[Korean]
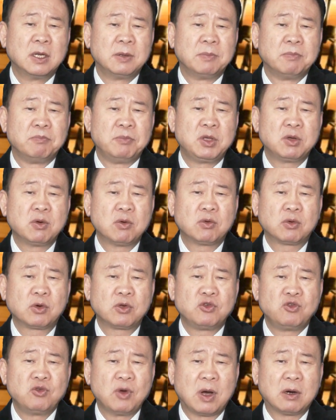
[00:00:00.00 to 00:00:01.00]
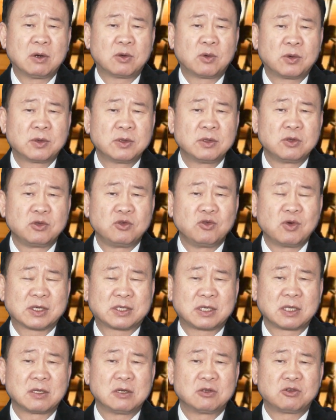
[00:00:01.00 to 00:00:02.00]
미국으로 유학을 오는
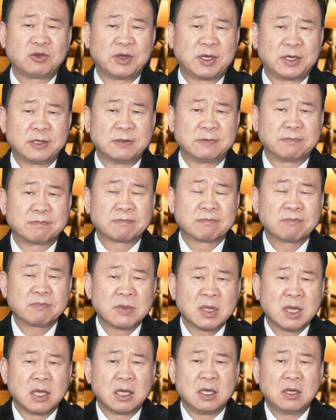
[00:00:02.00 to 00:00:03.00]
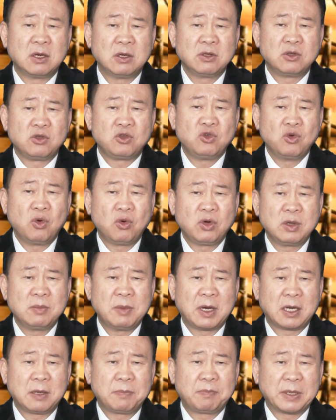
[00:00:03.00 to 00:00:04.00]
유학생들 중에는 이런 유혹의
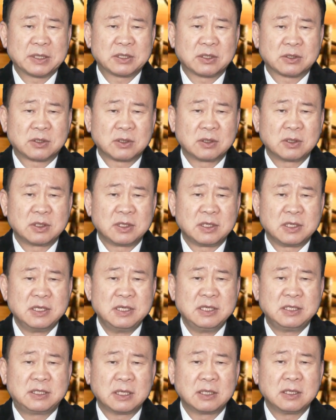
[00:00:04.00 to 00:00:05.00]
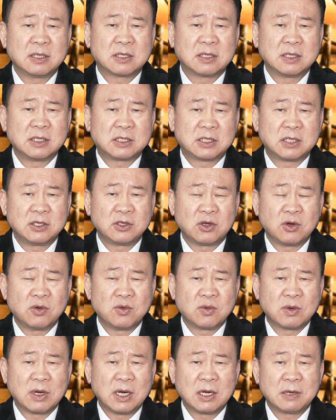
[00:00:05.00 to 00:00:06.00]
말에 빠져서 인생을 그르치는
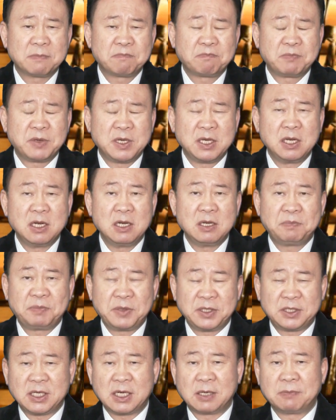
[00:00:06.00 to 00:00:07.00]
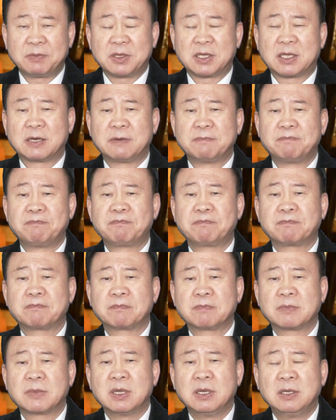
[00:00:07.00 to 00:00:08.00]
경우가 비일비재합니다.
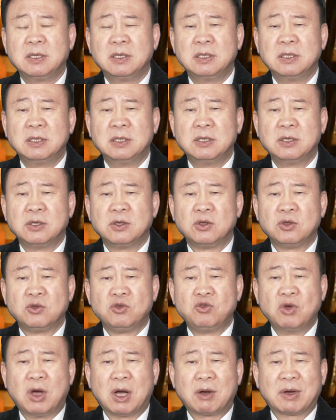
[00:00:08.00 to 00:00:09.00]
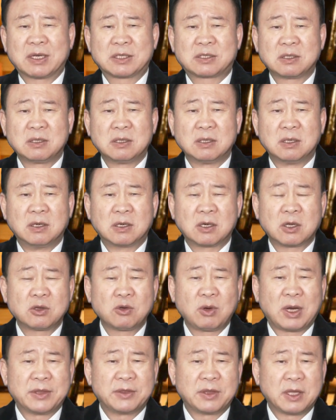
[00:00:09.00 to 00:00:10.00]
유학 와서
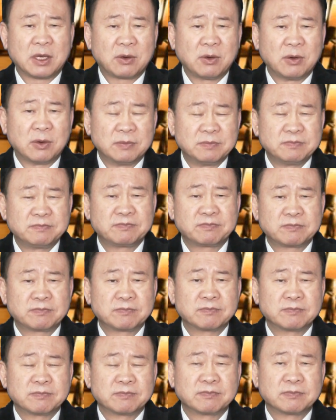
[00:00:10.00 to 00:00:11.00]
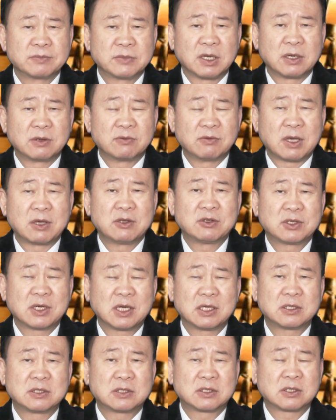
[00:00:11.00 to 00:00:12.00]
언어도 안 되고 랭귀지가